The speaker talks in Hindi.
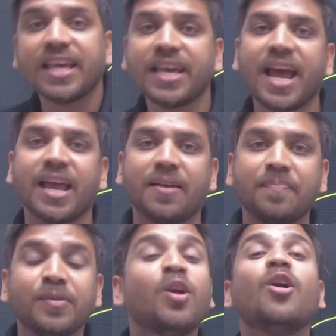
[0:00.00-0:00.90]
दे रहा है
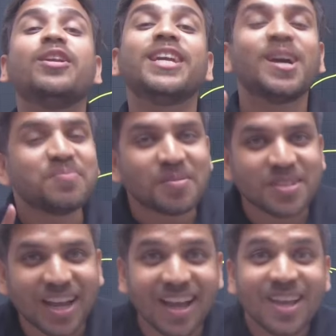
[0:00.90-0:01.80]
और ये कब
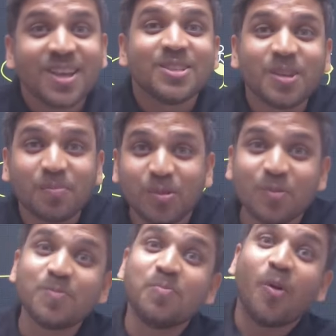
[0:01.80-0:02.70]
समझेगा जब तुम
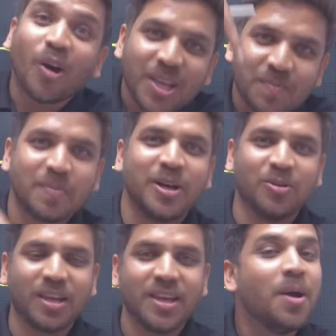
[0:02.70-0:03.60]
उस बॉडी पे
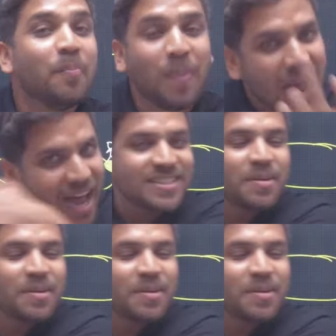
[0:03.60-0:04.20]
बैठोगे बाहर